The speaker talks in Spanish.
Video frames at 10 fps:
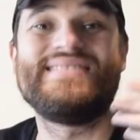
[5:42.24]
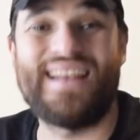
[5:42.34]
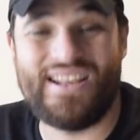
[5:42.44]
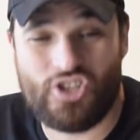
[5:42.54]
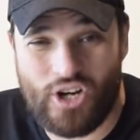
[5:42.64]

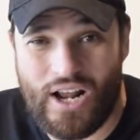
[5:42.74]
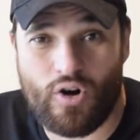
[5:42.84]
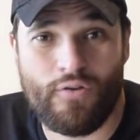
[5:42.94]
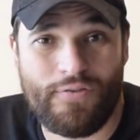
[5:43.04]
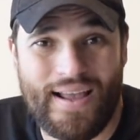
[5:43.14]
selecciona lesiona
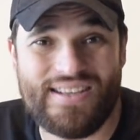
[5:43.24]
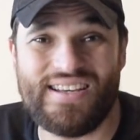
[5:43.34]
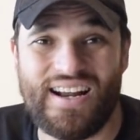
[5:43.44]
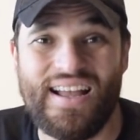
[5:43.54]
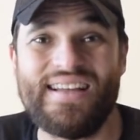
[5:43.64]
Rolf
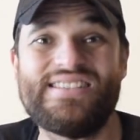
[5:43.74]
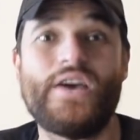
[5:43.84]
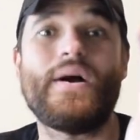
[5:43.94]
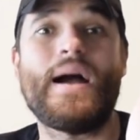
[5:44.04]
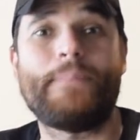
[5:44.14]
Felcher,
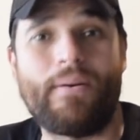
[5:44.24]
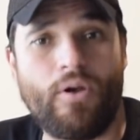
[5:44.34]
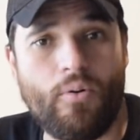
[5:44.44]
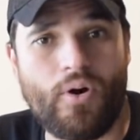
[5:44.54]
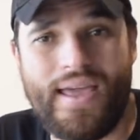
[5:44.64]
llevan a
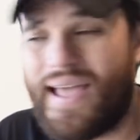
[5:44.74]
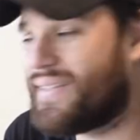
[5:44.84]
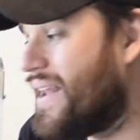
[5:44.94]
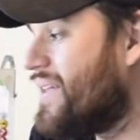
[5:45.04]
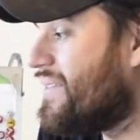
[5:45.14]
Pablo Bonilla a
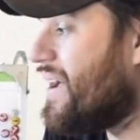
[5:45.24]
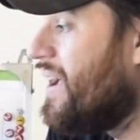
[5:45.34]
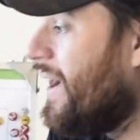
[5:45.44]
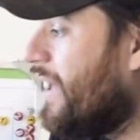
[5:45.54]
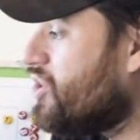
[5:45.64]

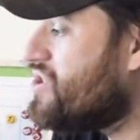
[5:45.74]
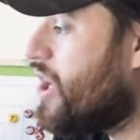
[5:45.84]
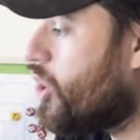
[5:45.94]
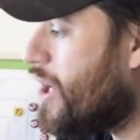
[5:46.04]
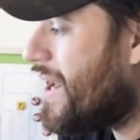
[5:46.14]
Atlanta.
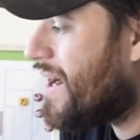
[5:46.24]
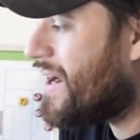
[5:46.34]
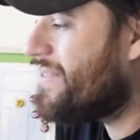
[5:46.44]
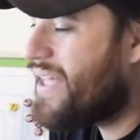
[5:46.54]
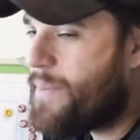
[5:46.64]
Entonces Ronald
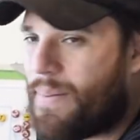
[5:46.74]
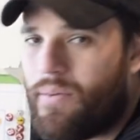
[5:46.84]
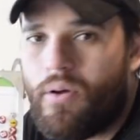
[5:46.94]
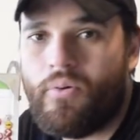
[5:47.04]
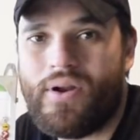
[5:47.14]
Hernández y
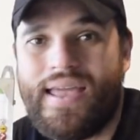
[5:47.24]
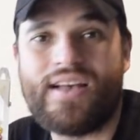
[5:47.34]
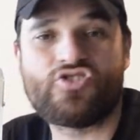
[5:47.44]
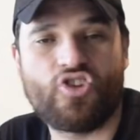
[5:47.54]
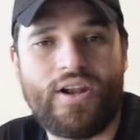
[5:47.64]
Pablo
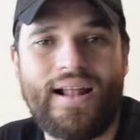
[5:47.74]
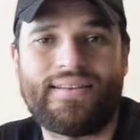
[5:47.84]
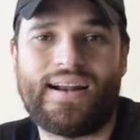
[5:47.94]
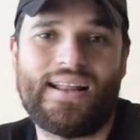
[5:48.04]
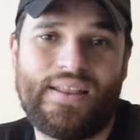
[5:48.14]
Bonilla son las
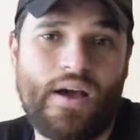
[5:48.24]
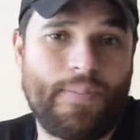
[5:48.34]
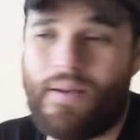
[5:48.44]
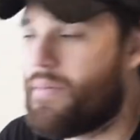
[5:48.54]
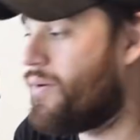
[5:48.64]
alternativas.
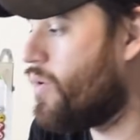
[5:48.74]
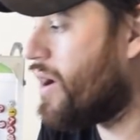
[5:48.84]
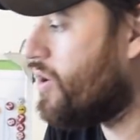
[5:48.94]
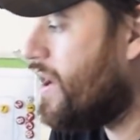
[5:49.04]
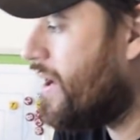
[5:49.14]
Para mí va a
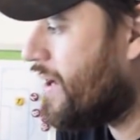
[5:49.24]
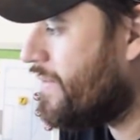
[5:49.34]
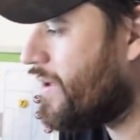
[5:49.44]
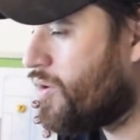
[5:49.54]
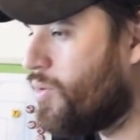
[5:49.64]
jugar Ronald
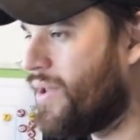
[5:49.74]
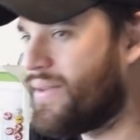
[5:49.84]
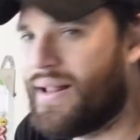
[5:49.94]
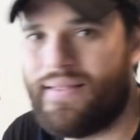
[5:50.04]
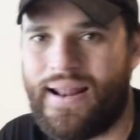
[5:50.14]
Hernández como
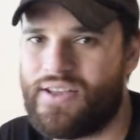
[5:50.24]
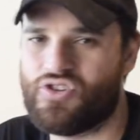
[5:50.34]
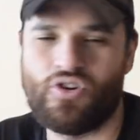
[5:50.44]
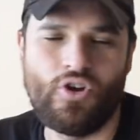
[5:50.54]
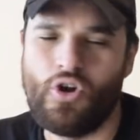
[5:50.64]
lateral
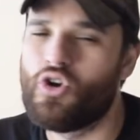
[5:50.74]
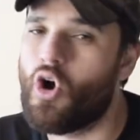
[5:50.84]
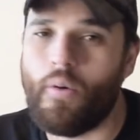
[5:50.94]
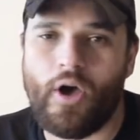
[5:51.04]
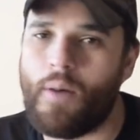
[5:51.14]
derecho.
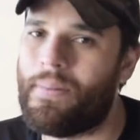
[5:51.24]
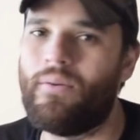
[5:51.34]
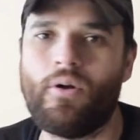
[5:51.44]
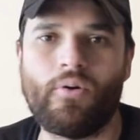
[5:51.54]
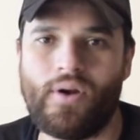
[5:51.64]
No veo a
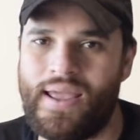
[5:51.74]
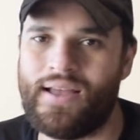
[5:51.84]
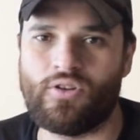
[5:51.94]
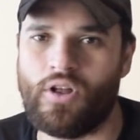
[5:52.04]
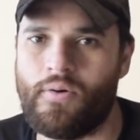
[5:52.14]
Pablo
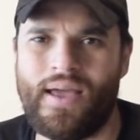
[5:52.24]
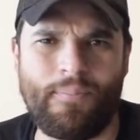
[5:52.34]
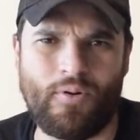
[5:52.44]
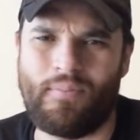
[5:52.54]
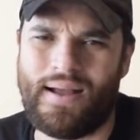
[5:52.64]
Bonilla
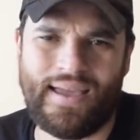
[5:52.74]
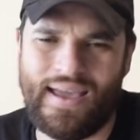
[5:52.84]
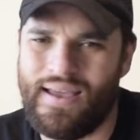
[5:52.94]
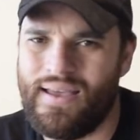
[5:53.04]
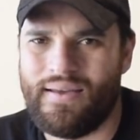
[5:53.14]
todavía, por más
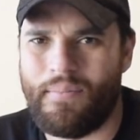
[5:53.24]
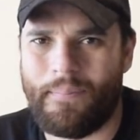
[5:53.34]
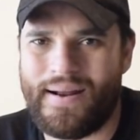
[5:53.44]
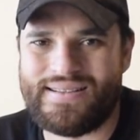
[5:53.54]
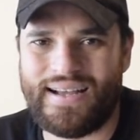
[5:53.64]
que me
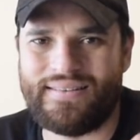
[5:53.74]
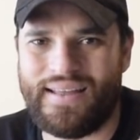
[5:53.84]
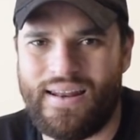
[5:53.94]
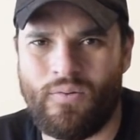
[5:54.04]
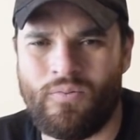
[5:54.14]
parece que
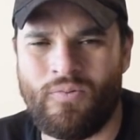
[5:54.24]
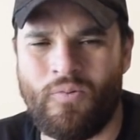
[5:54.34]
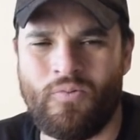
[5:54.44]
tiene un,